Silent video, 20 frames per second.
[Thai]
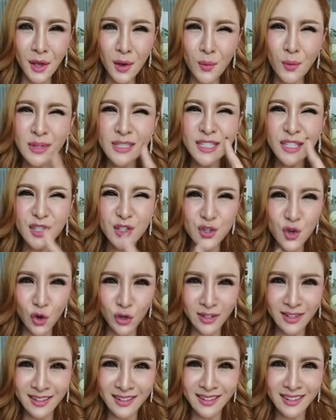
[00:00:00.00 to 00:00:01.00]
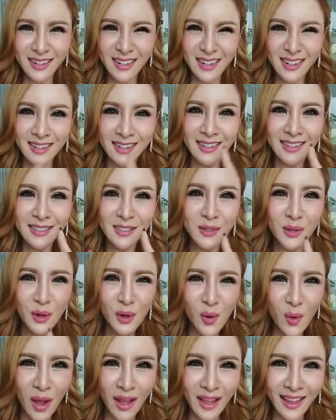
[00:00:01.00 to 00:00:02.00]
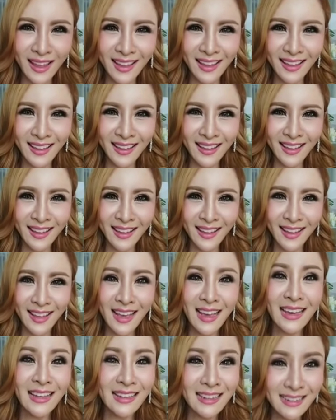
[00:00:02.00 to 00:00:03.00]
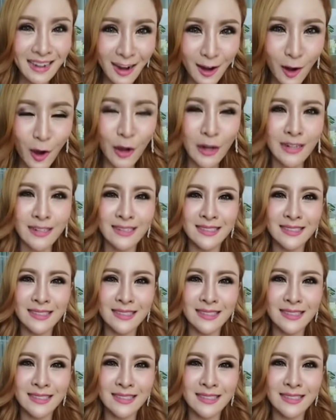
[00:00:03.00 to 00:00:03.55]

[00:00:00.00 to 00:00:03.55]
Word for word: ว่าจะจนหรือรวย เลือกก่อน